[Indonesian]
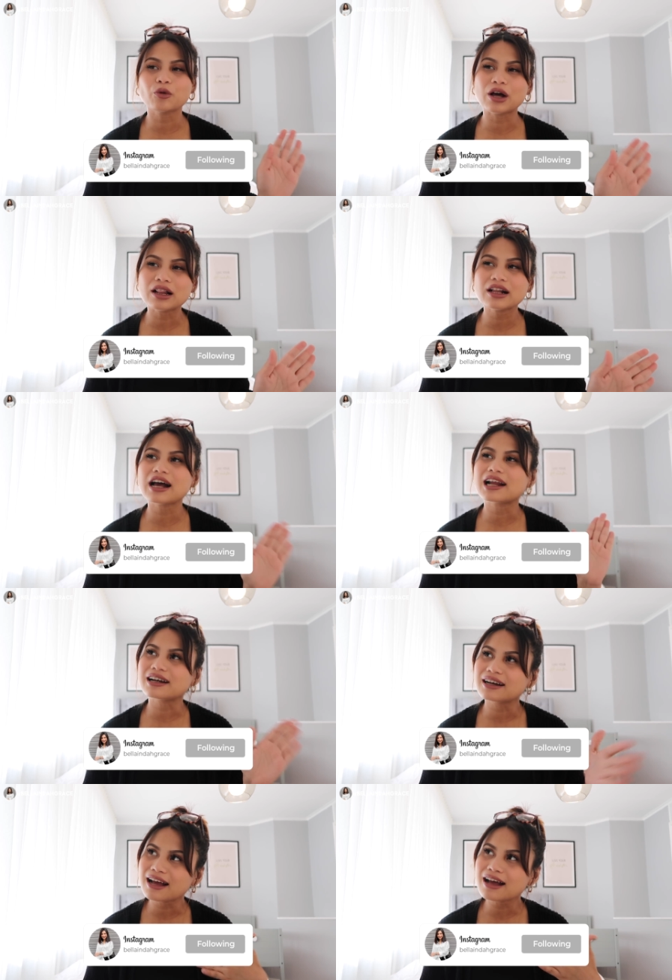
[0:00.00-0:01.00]
well
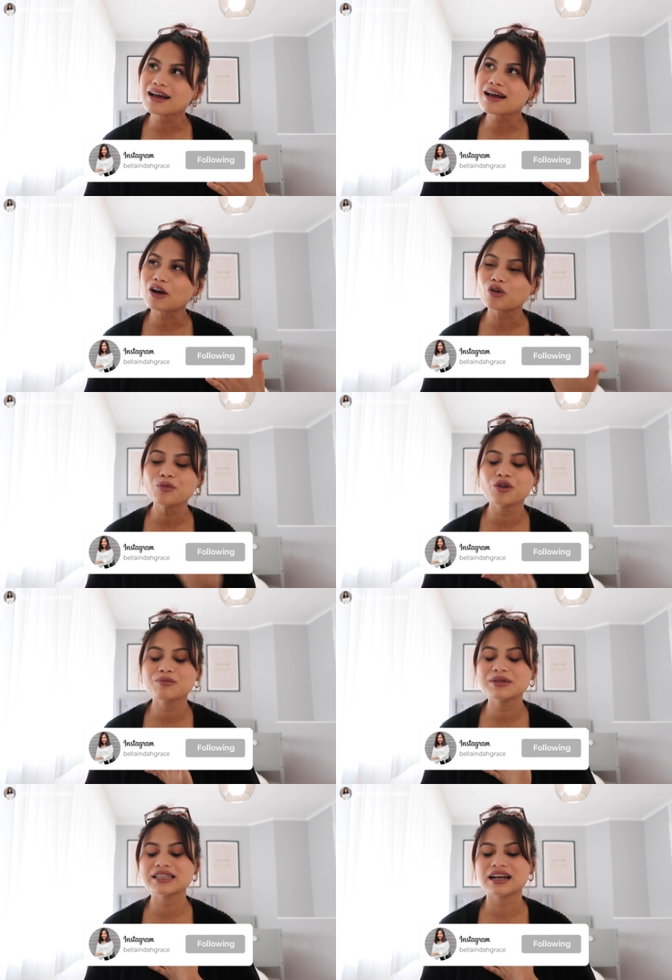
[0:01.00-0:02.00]
karena aku
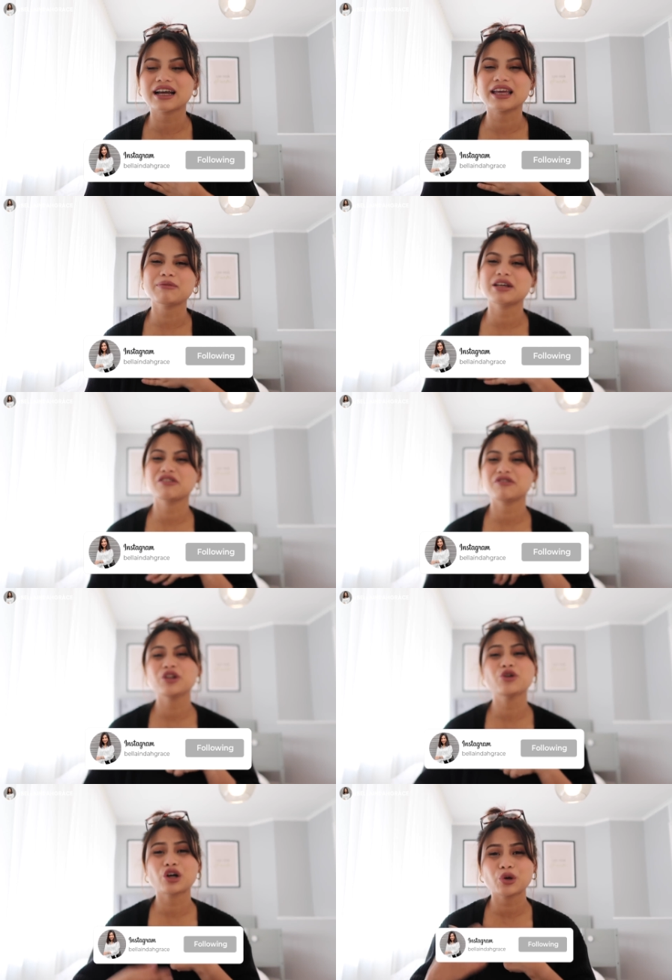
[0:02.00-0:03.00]
belum bisa kayak bikin
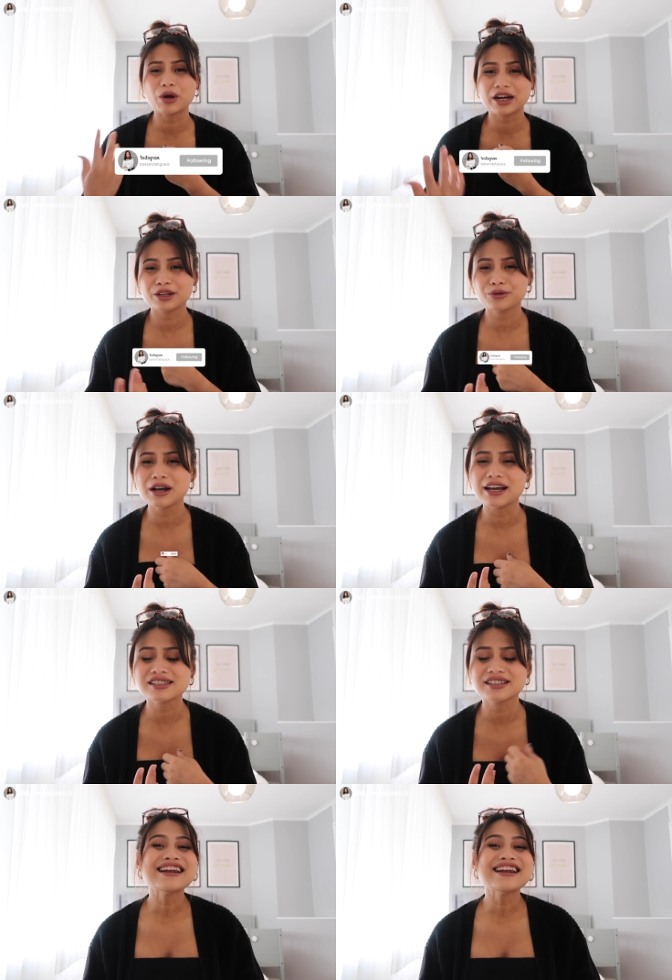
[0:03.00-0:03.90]
video keluar gitu guys